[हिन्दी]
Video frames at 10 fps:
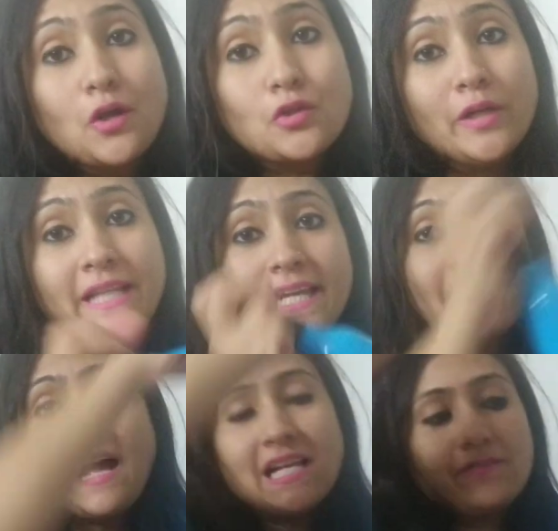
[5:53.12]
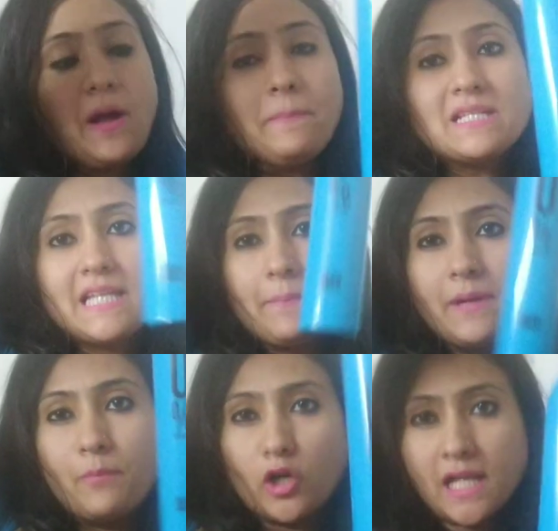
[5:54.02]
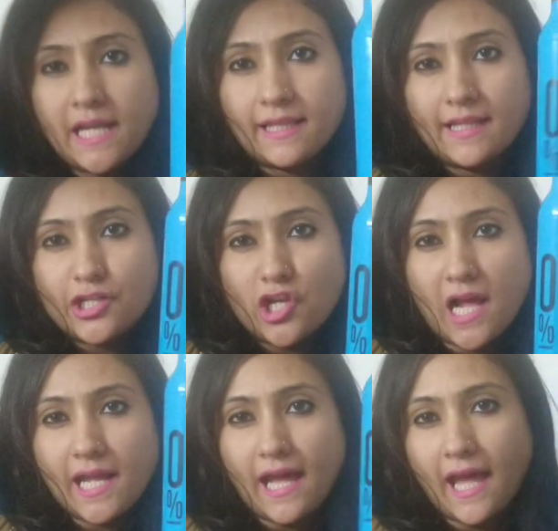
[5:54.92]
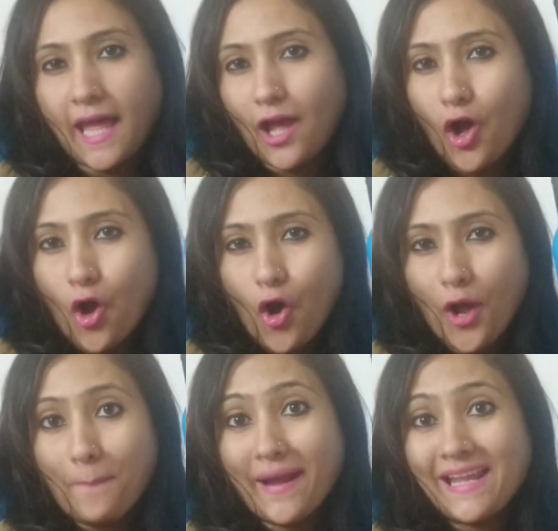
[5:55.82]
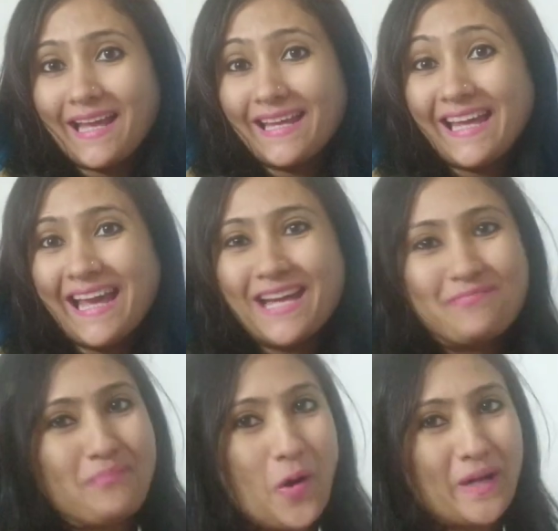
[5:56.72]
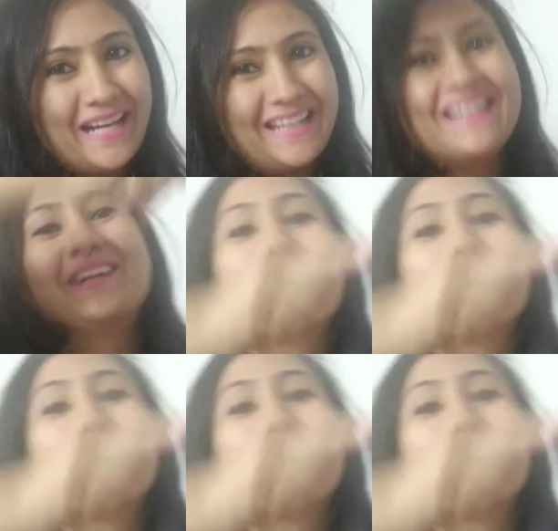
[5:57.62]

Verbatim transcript: तो ये देखिए गाइस वापस से अपनी बोतल के अंदर चला गया है और बन गई है एक बोतल